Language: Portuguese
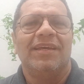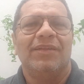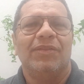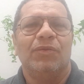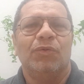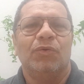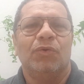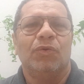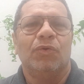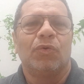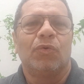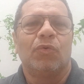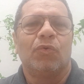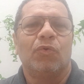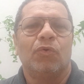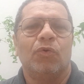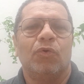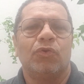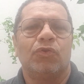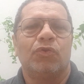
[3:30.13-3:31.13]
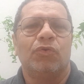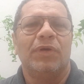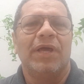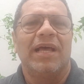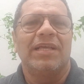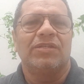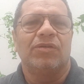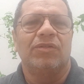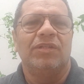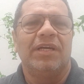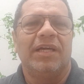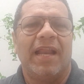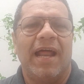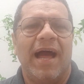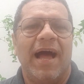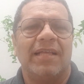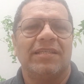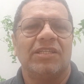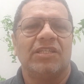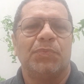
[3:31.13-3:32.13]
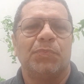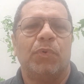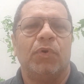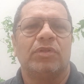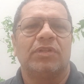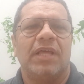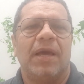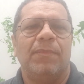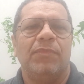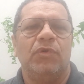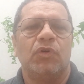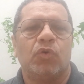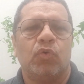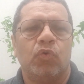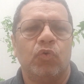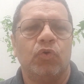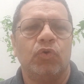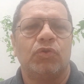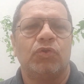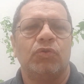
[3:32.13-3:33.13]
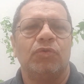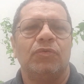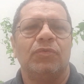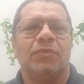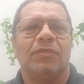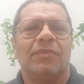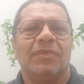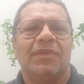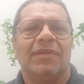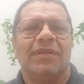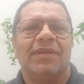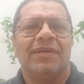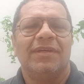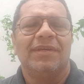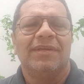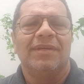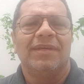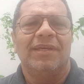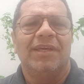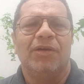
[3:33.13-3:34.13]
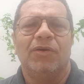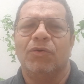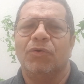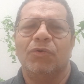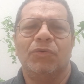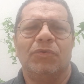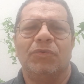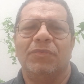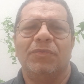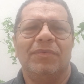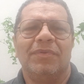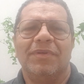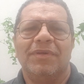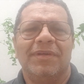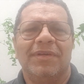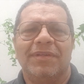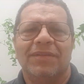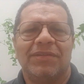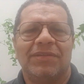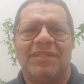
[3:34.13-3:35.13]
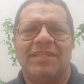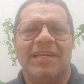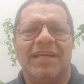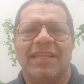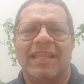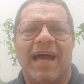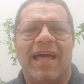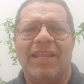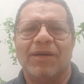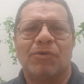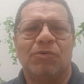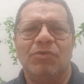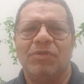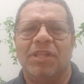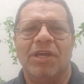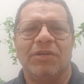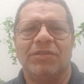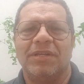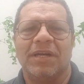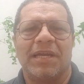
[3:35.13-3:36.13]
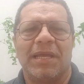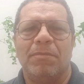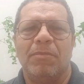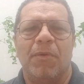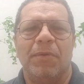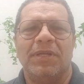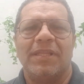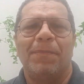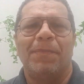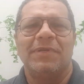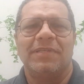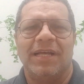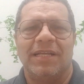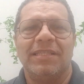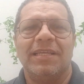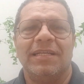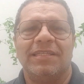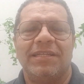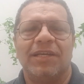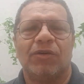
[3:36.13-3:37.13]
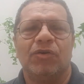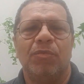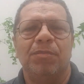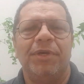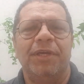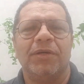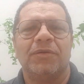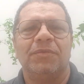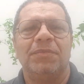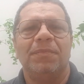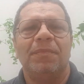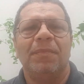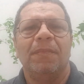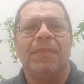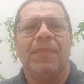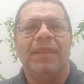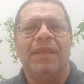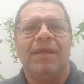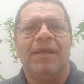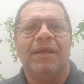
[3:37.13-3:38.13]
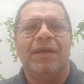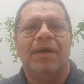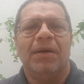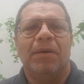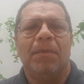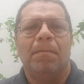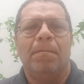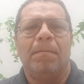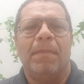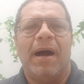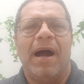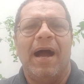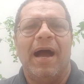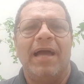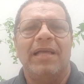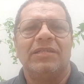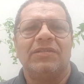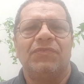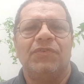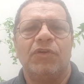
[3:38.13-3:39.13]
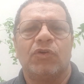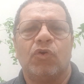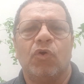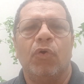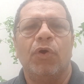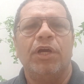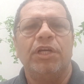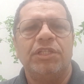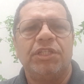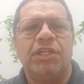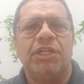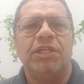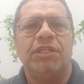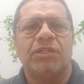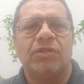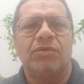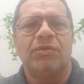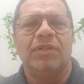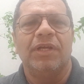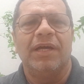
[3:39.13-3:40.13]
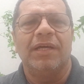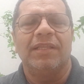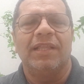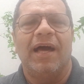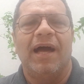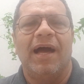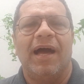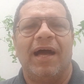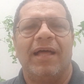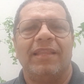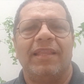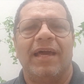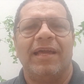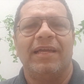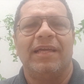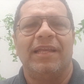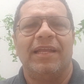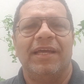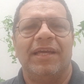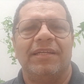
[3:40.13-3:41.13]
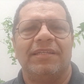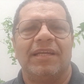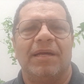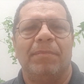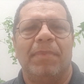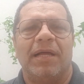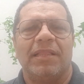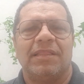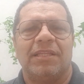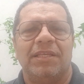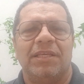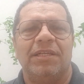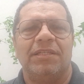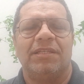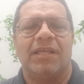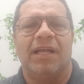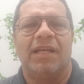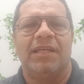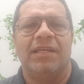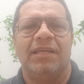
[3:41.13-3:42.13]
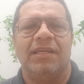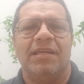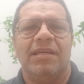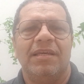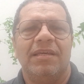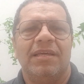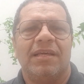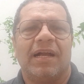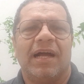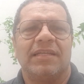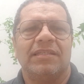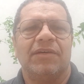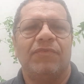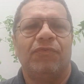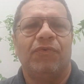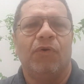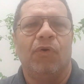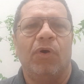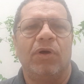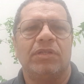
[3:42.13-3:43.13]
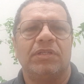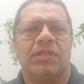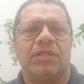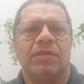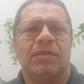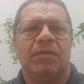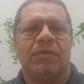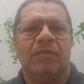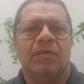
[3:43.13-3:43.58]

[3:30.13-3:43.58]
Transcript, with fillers: no culto em ação de graças, por término de curso. Eu não tinha nada com Deus naquele momento, apesar dele ser comigo, mas ficou o registro né, da, da igreja batista ali em Casa Forte.